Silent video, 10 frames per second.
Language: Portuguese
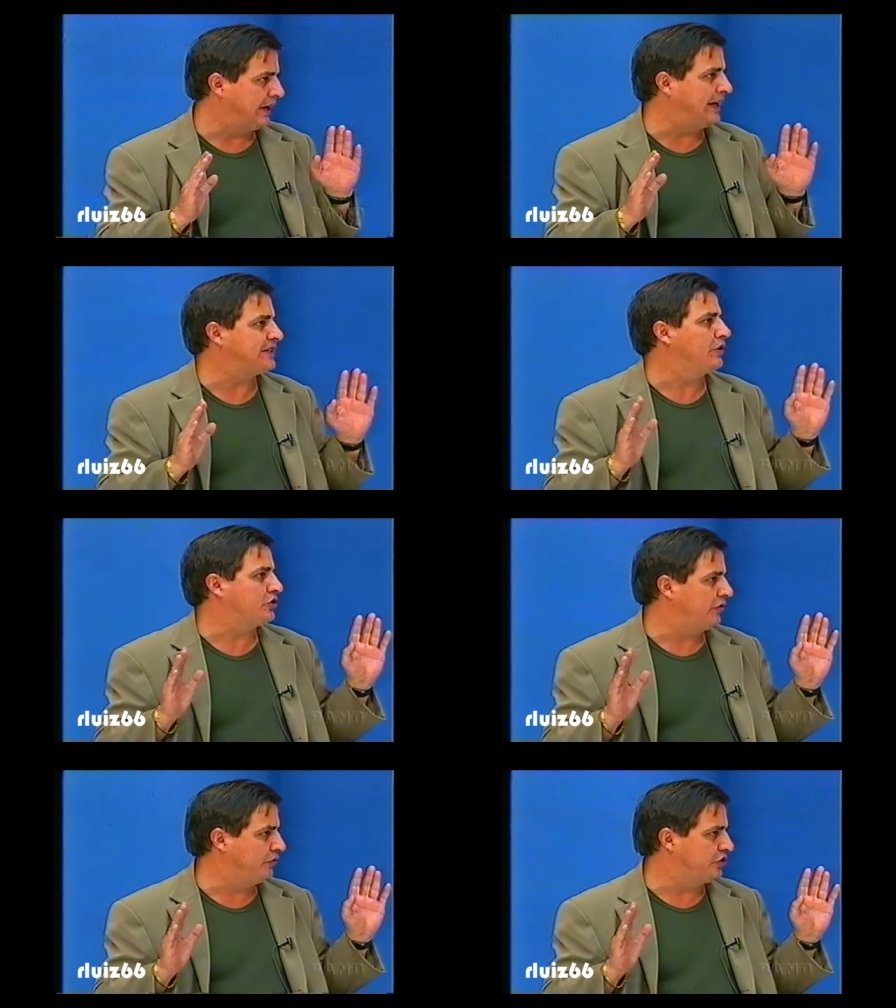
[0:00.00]
Essa é a
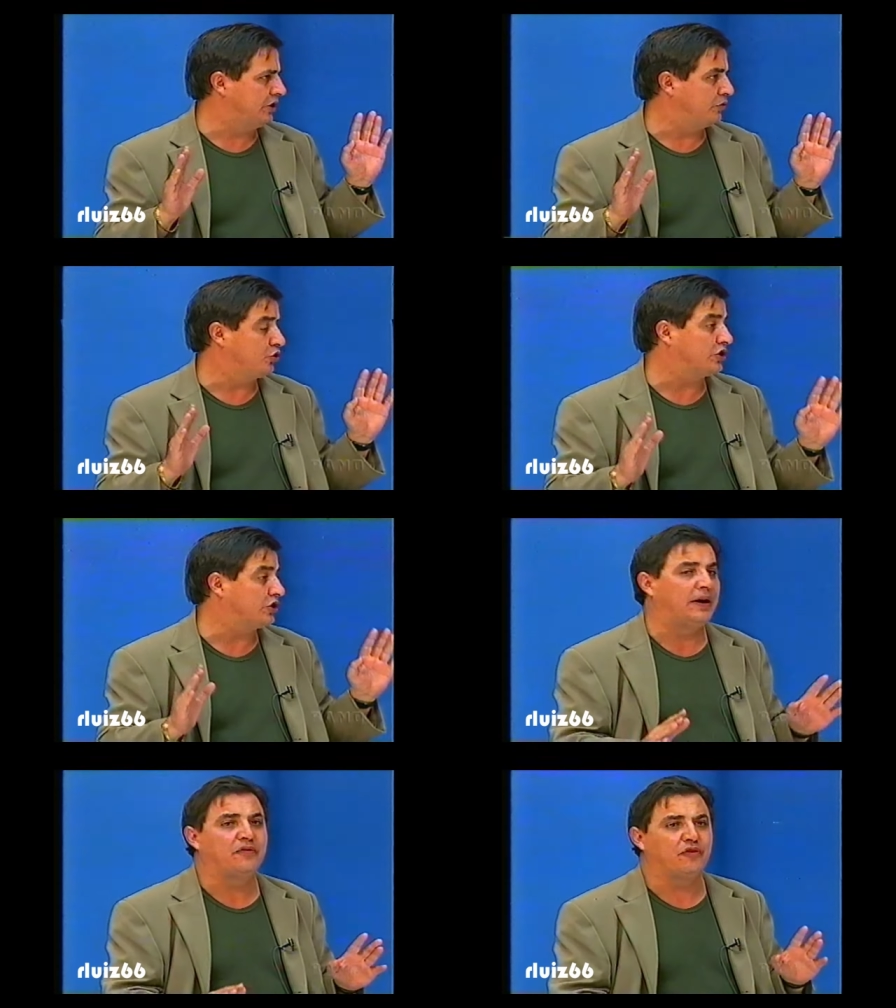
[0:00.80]
nossa função. Se o
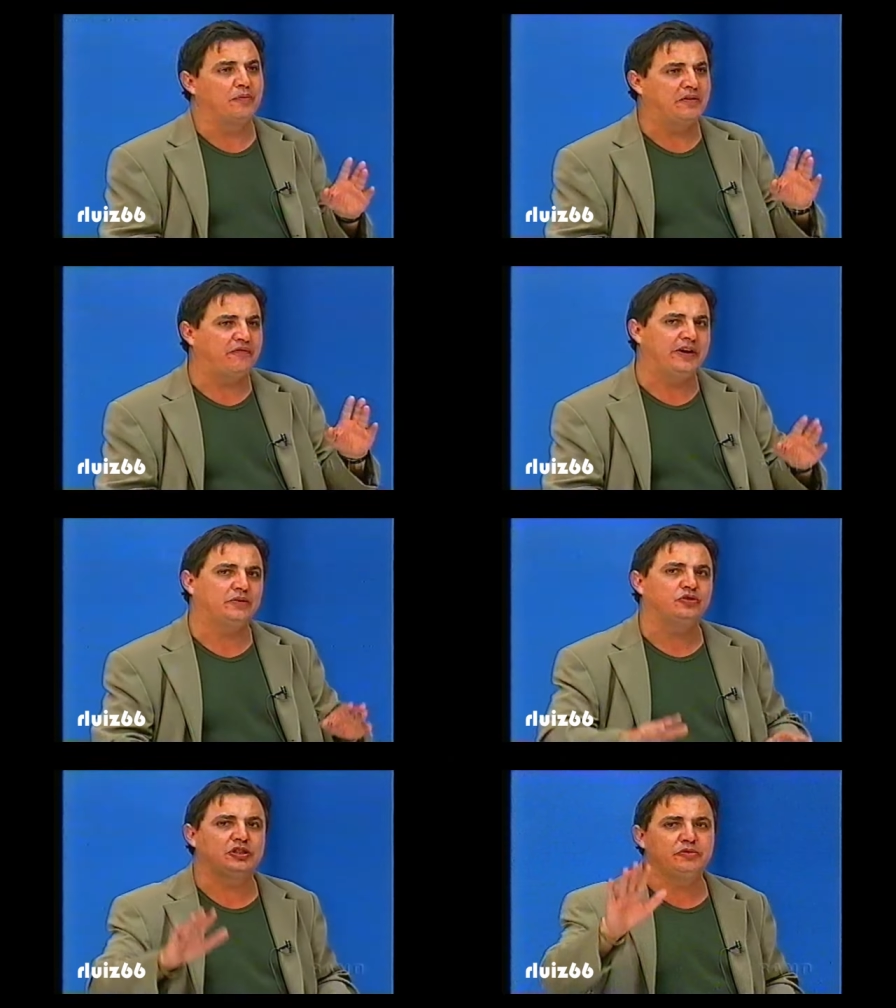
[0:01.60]
trabalho for bem
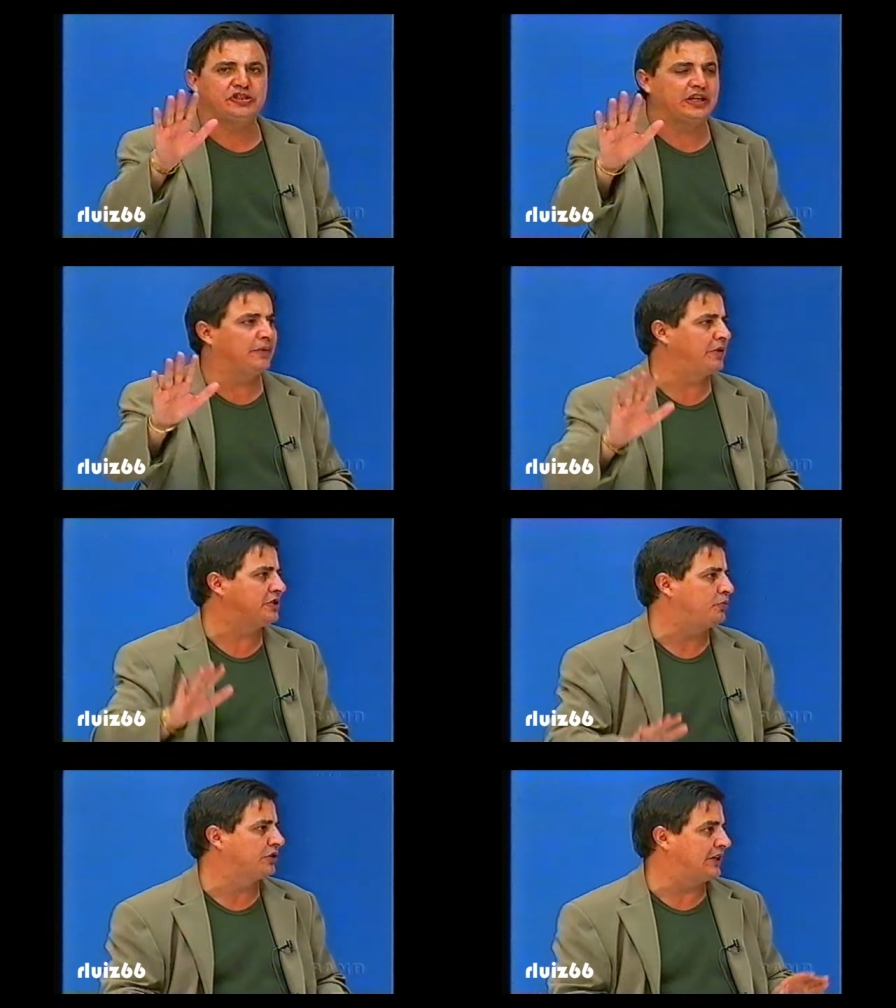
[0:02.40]
feito, o time chega para
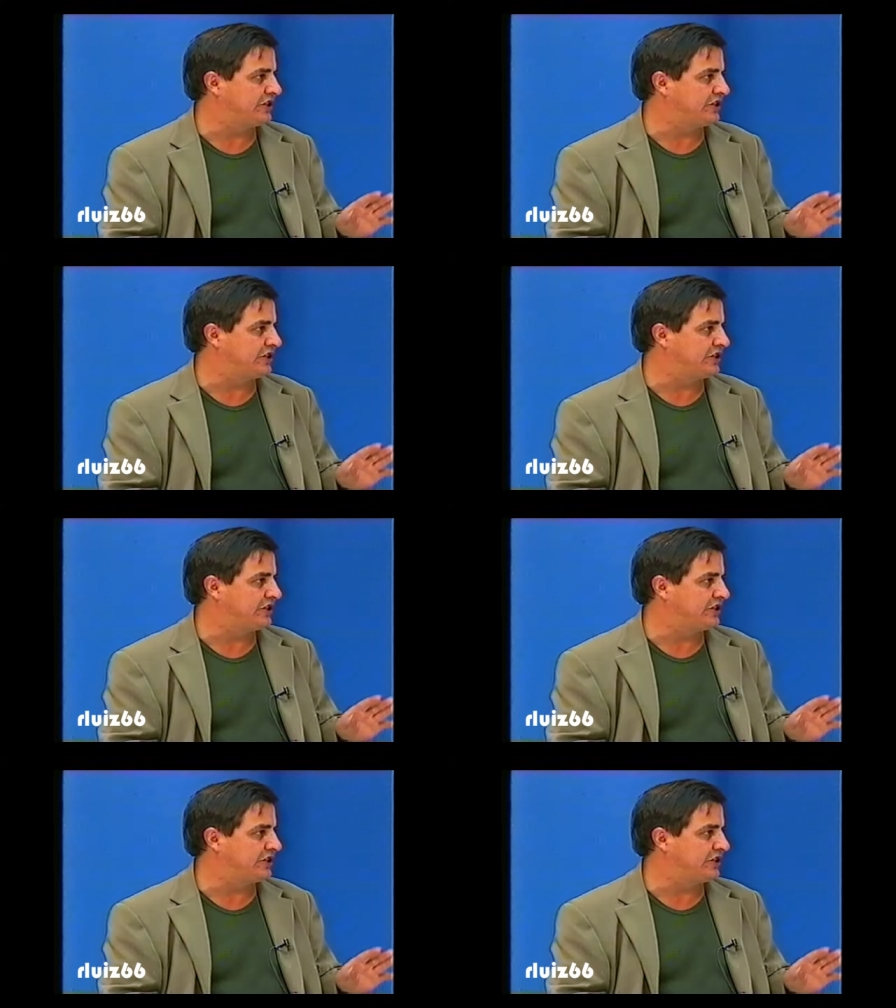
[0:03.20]
disputar.